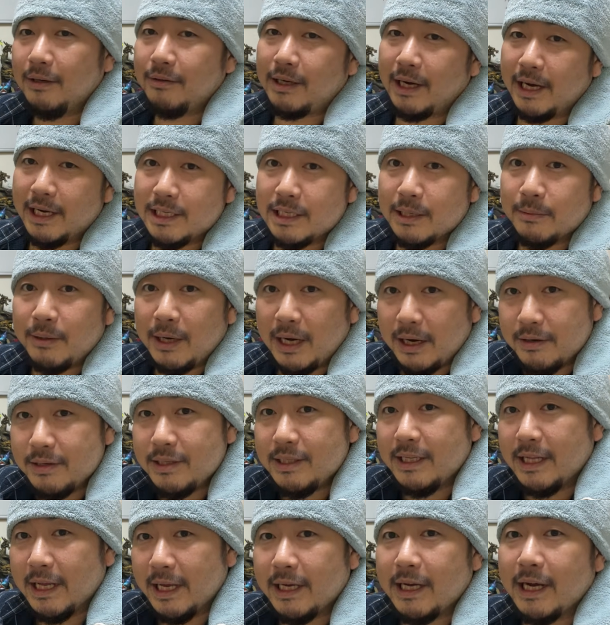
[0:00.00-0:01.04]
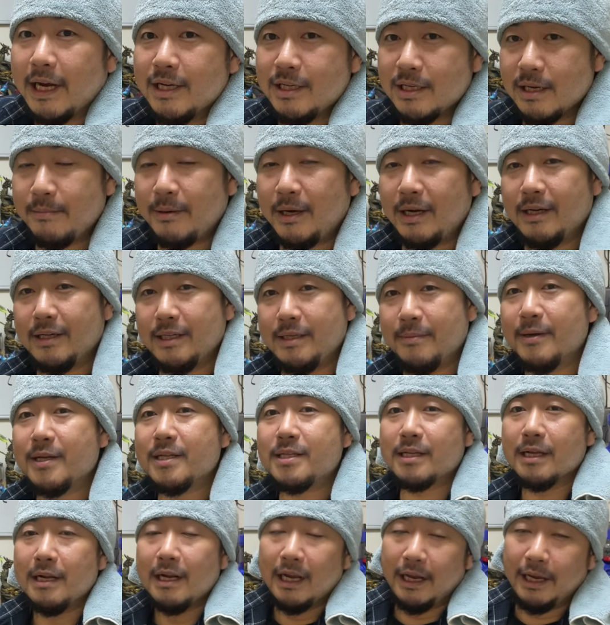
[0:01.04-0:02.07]
ある会社もあるし、ない会社もあるしま
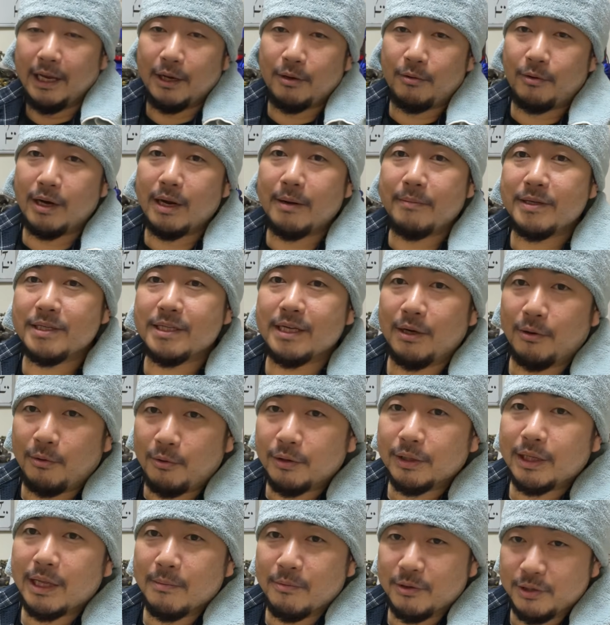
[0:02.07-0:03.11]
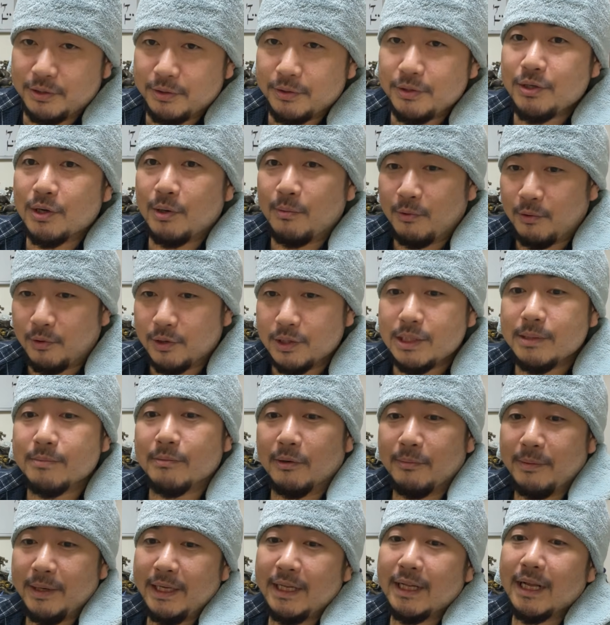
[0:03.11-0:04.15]
す。えー、これは別に大手も中小も個人
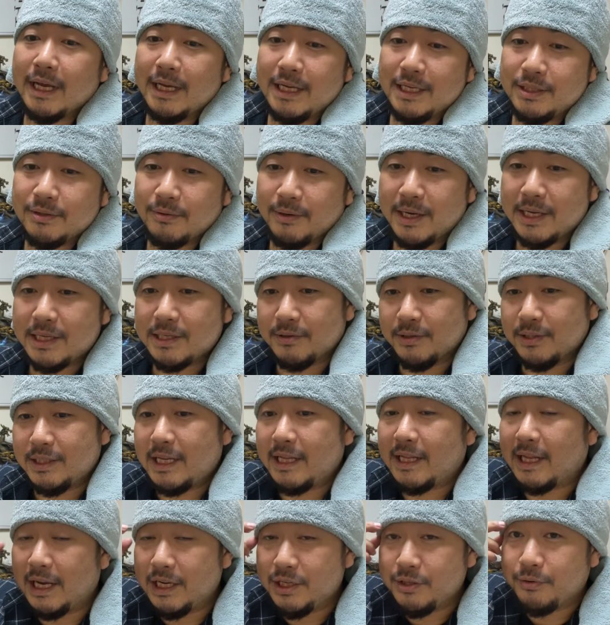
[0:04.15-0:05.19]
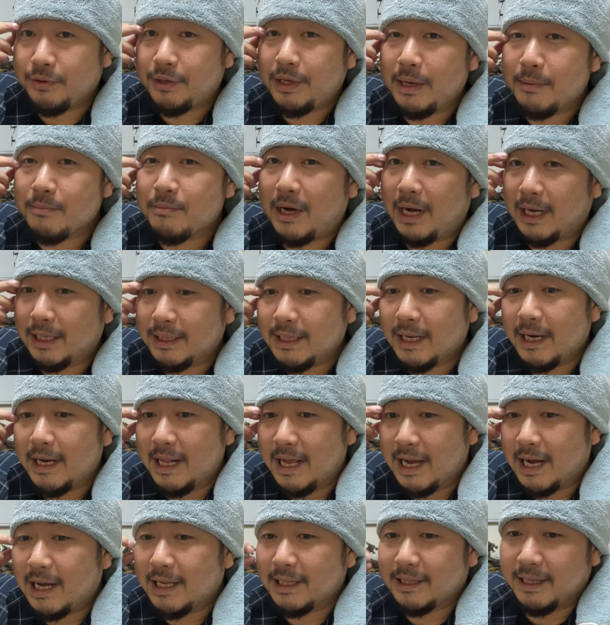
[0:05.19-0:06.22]
もみんな一緒です。そして退職金もあったり
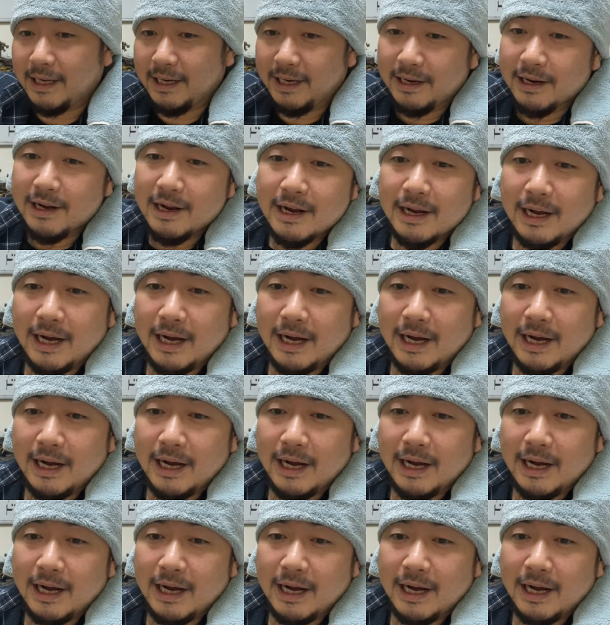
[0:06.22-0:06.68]
なかったり。